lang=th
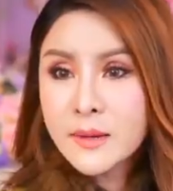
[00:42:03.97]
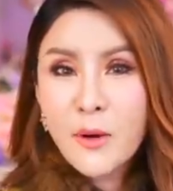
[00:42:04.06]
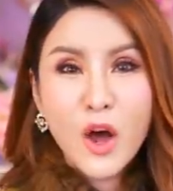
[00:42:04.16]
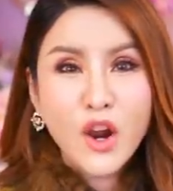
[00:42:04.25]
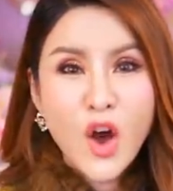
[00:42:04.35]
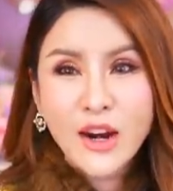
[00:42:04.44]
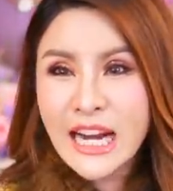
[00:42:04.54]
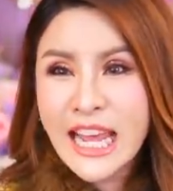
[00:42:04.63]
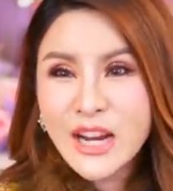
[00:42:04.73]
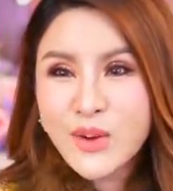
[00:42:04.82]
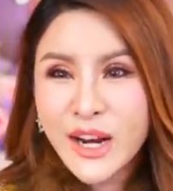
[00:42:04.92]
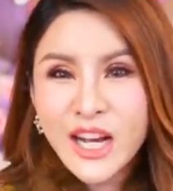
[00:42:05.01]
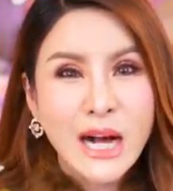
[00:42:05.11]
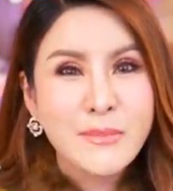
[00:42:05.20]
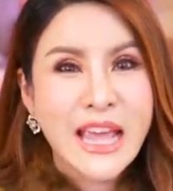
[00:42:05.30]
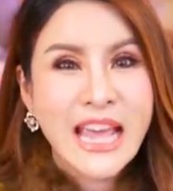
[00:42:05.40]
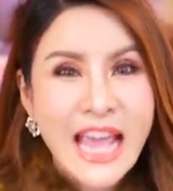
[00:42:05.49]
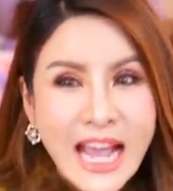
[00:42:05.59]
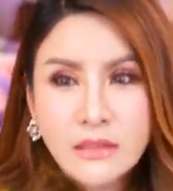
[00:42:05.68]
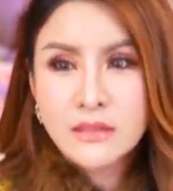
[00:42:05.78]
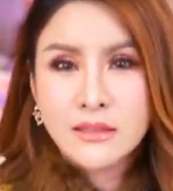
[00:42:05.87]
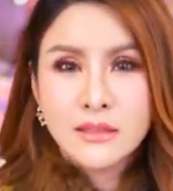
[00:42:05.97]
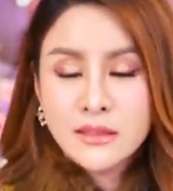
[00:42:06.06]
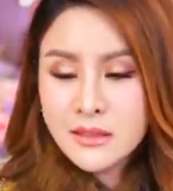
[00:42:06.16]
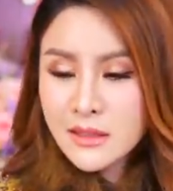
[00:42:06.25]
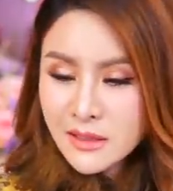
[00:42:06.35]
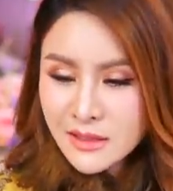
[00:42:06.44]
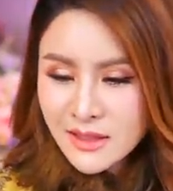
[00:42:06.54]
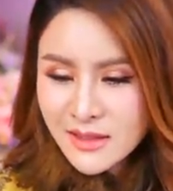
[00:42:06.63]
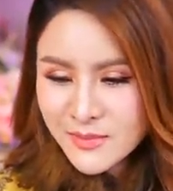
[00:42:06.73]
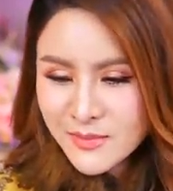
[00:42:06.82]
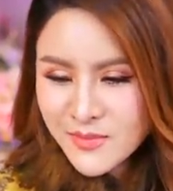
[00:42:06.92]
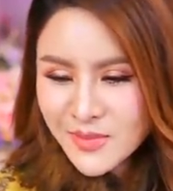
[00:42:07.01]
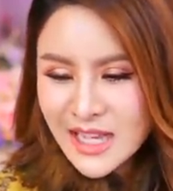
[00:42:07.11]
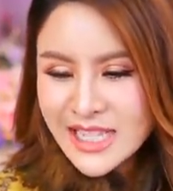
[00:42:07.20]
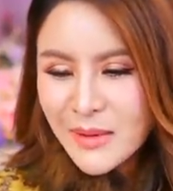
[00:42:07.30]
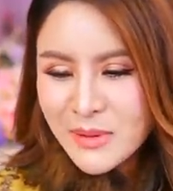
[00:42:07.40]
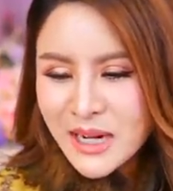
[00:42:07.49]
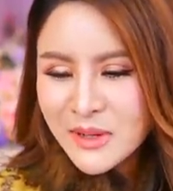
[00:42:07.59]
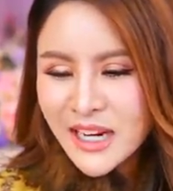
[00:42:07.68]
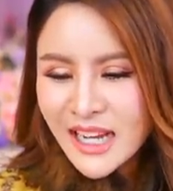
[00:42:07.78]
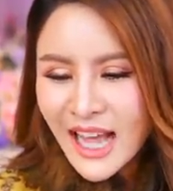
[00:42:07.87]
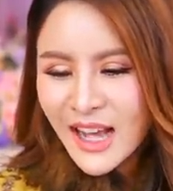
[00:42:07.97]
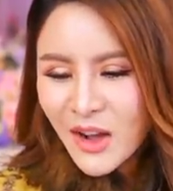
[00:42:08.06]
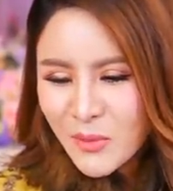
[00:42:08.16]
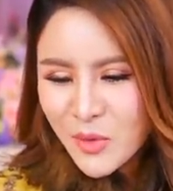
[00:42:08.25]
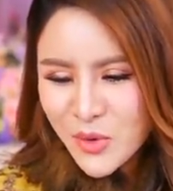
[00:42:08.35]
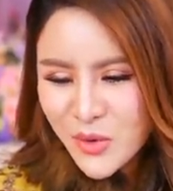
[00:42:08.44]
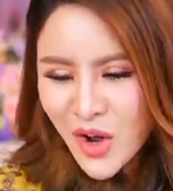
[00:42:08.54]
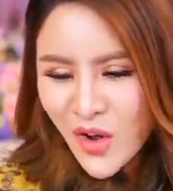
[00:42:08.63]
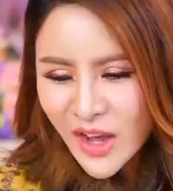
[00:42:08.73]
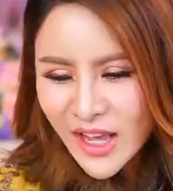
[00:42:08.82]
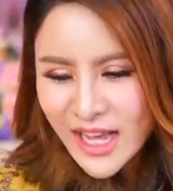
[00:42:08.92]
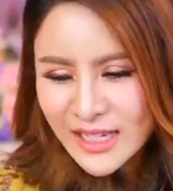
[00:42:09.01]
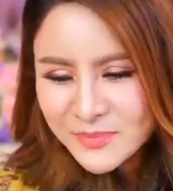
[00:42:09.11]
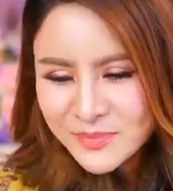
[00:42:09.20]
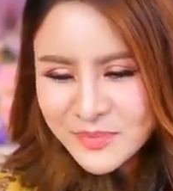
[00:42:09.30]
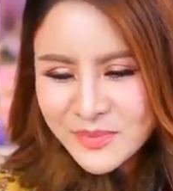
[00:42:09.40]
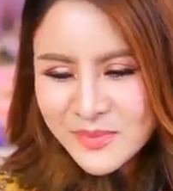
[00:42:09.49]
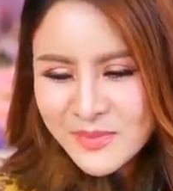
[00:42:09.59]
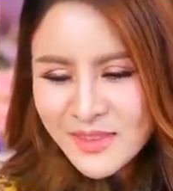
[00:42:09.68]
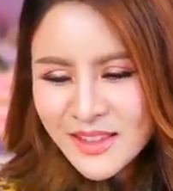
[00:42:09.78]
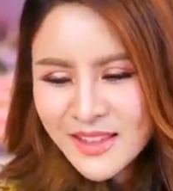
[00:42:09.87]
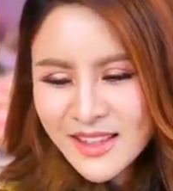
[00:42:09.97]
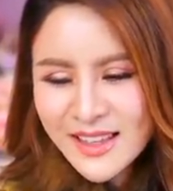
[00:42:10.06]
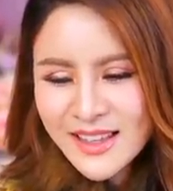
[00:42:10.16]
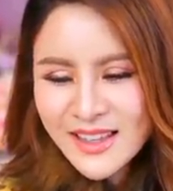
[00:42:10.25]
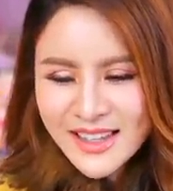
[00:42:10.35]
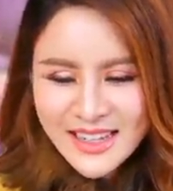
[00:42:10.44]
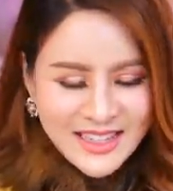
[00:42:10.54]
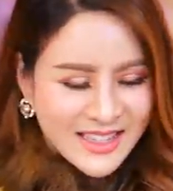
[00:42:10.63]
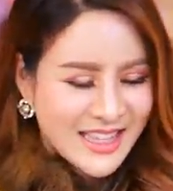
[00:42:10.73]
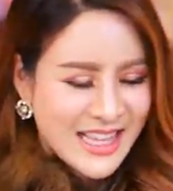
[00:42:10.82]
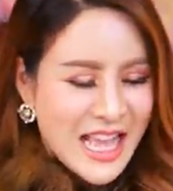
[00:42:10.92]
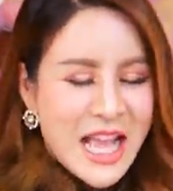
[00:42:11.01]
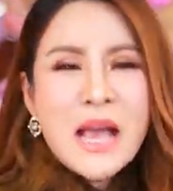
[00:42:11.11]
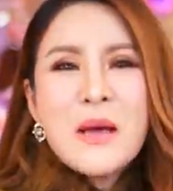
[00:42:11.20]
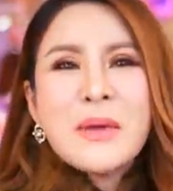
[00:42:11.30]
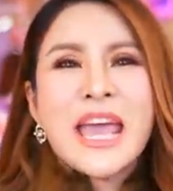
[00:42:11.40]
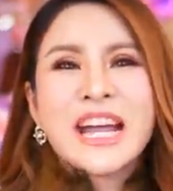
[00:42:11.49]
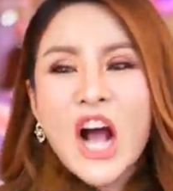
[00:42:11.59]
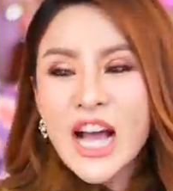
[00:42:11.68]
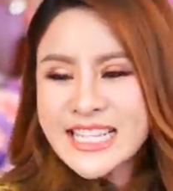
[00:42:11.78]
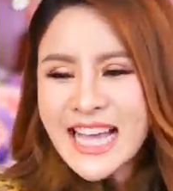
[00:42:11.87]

นเลยเพราะโลดลีนกว่าเดิมอีกอาแชร์เพิ่มเลยนะคะขอบคุณคุณออยค่ะพี่สารก้อยส่งดาวไปห้าพี่ก้อย